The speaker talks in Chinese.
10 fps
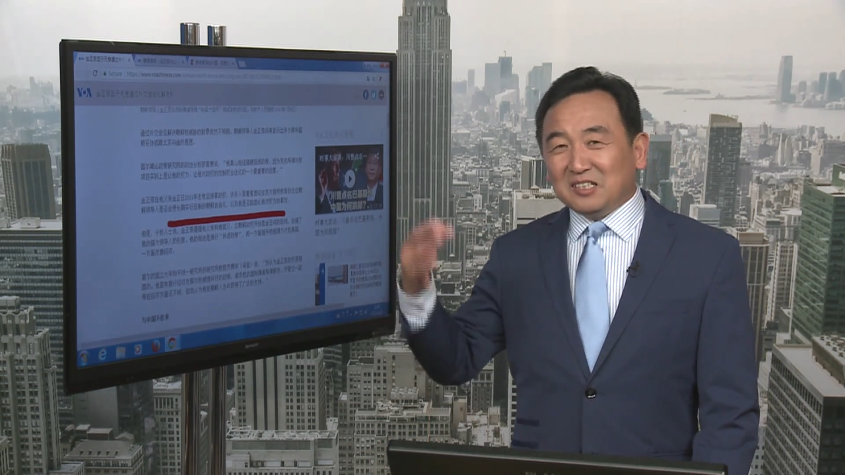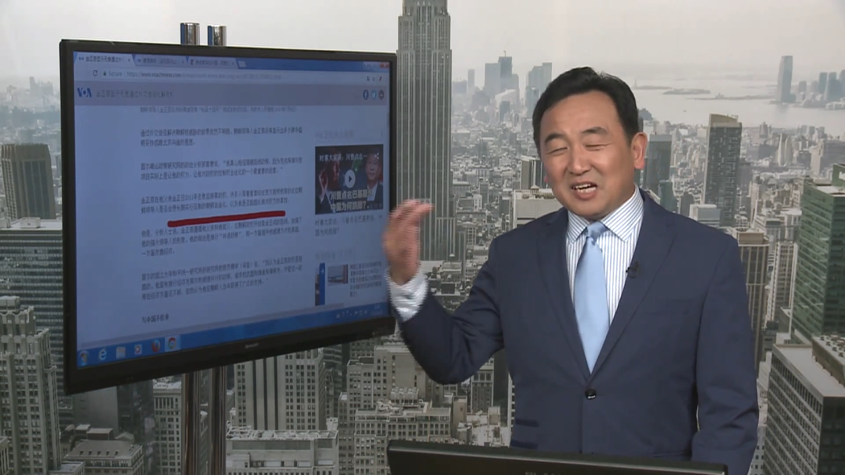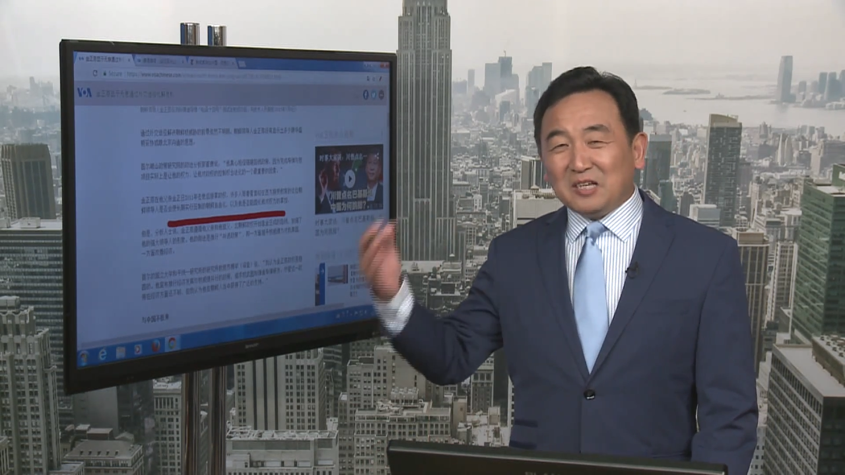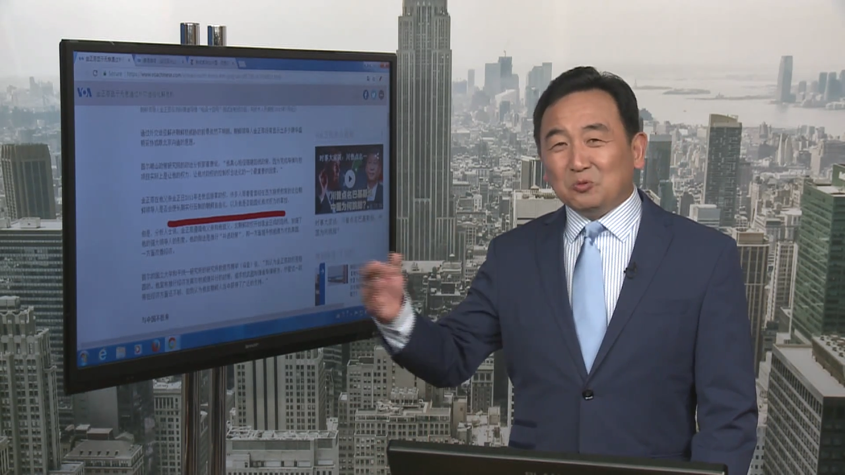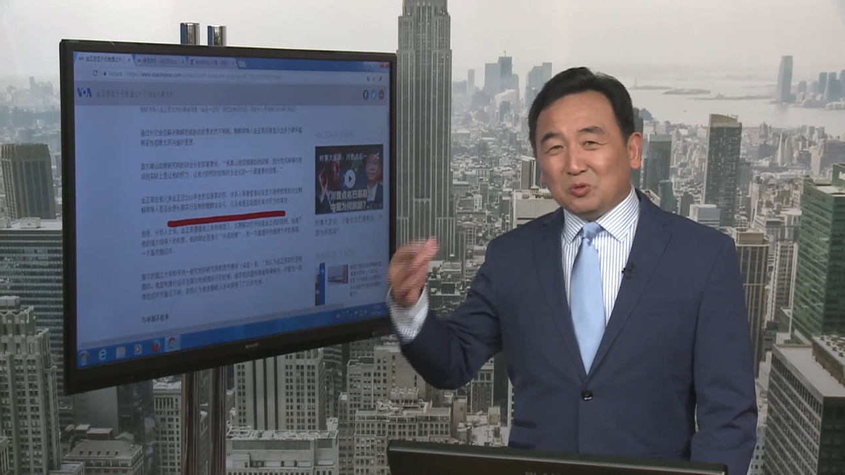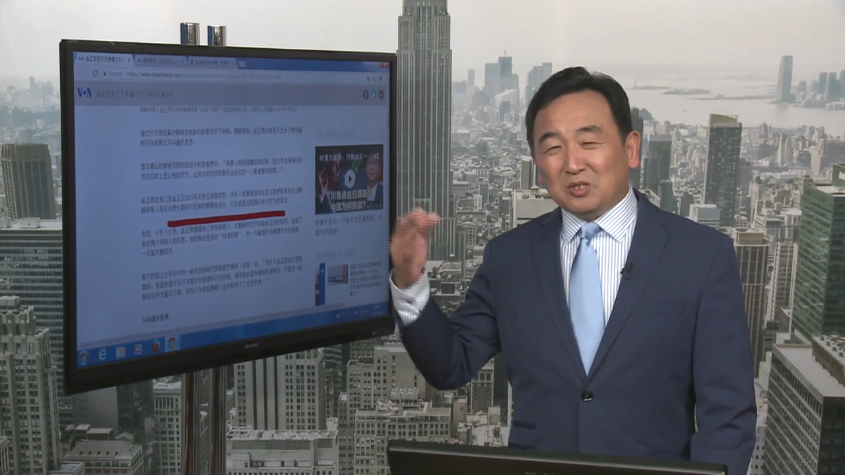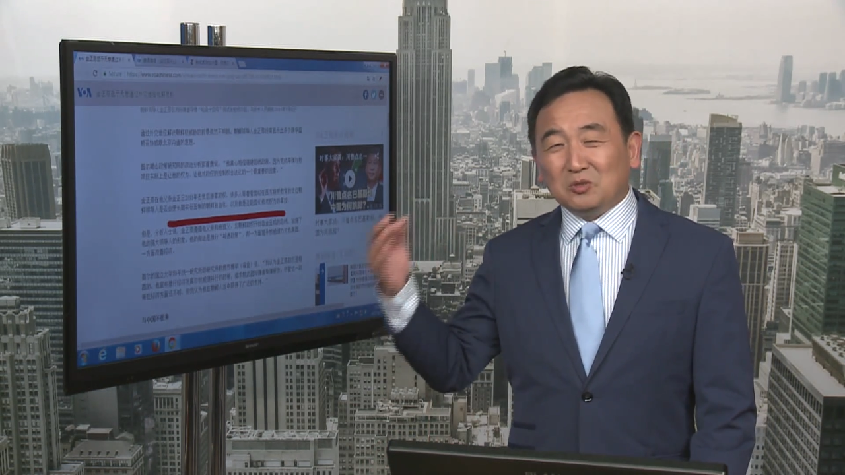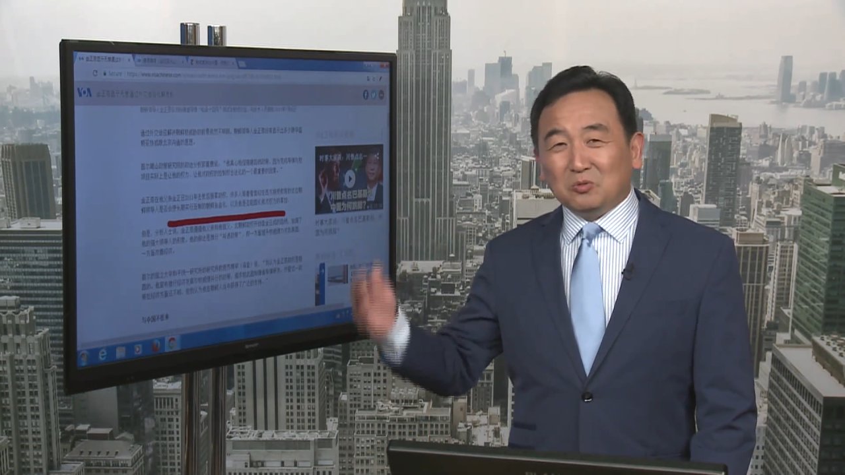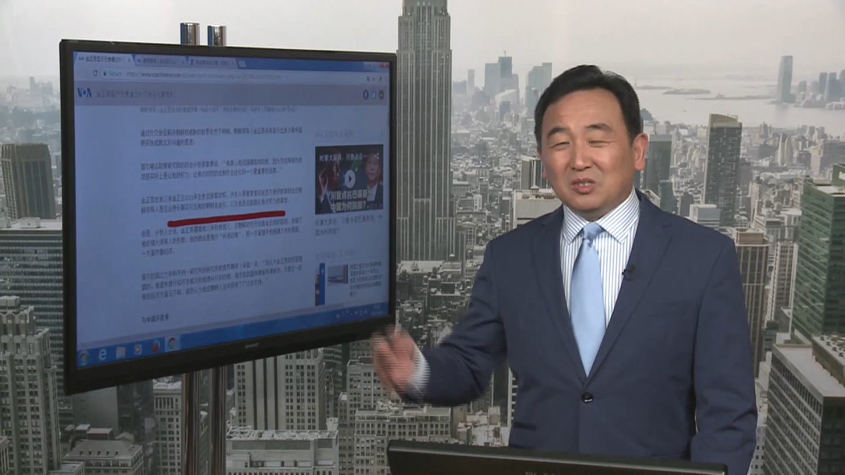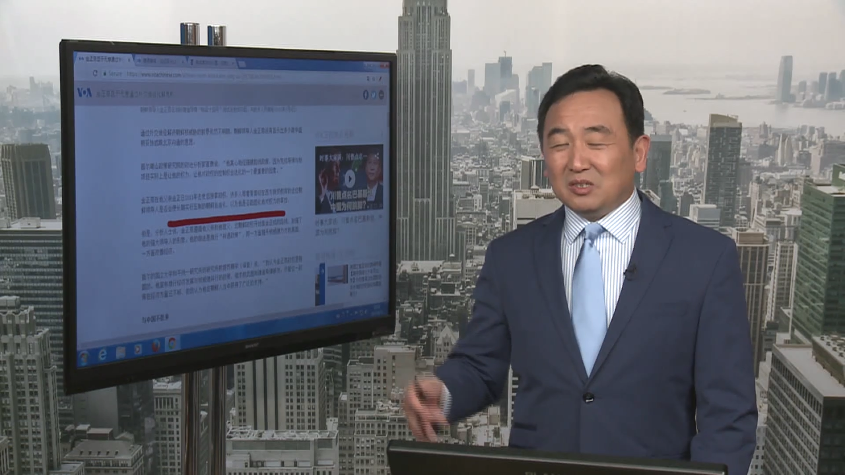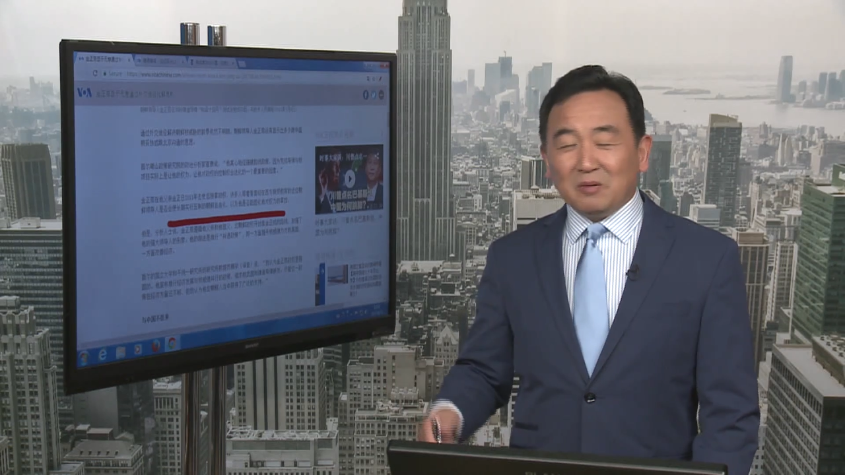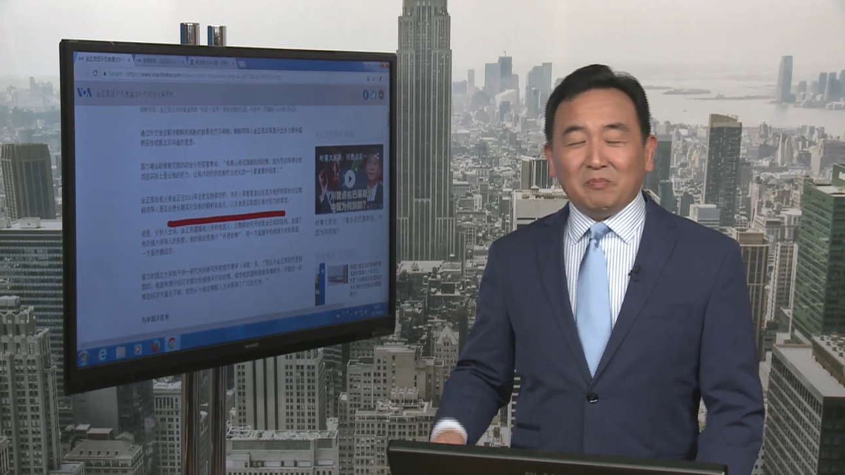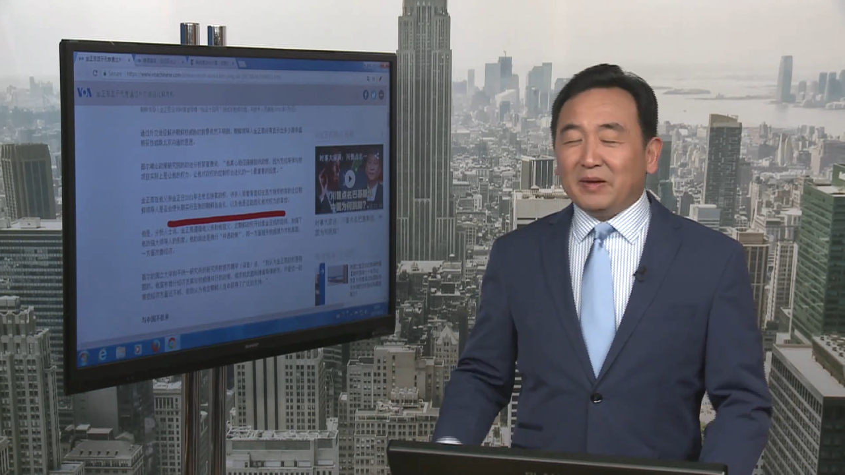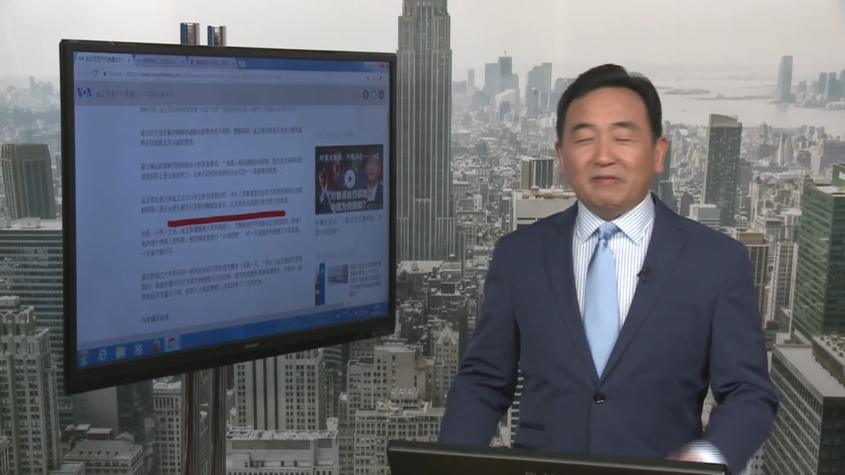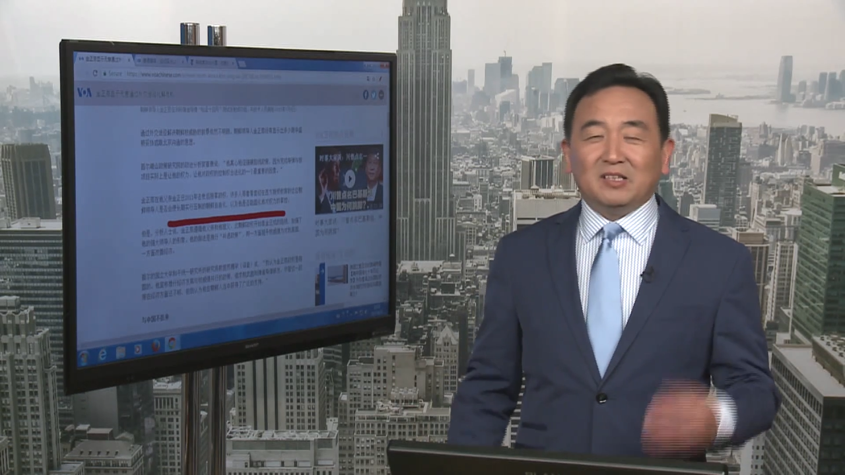应该如何如何，他
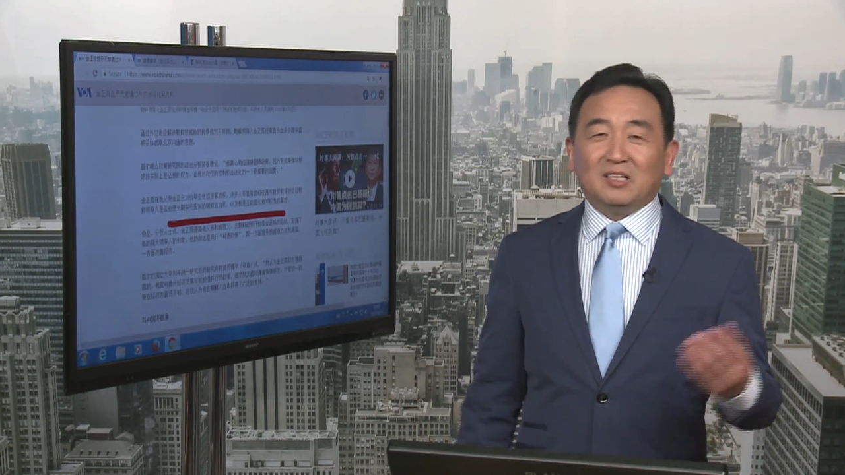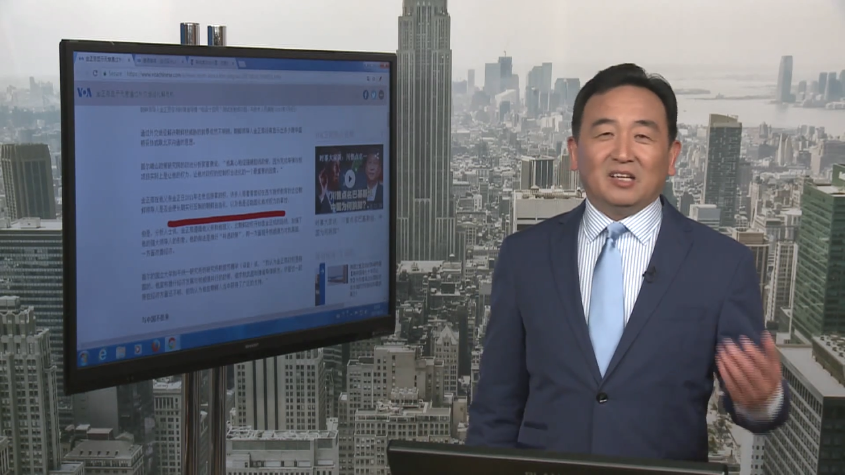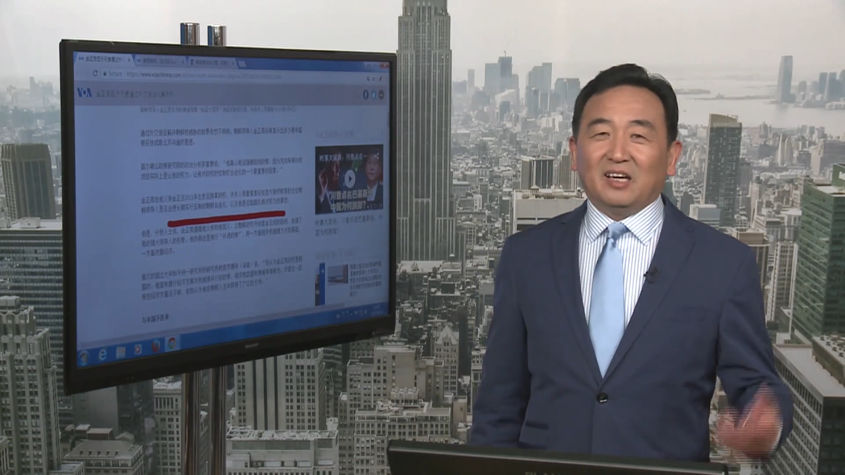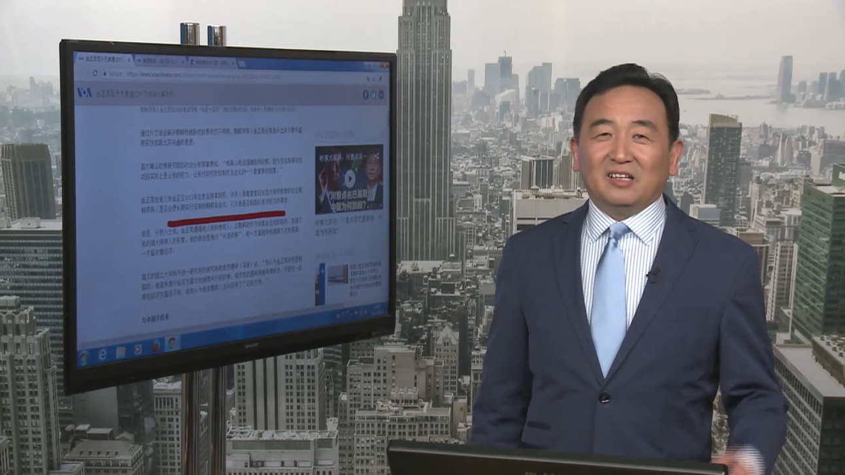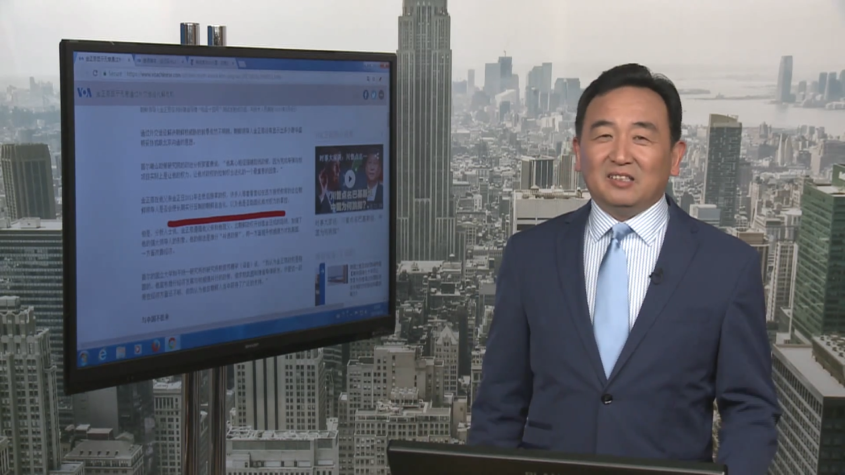没问题，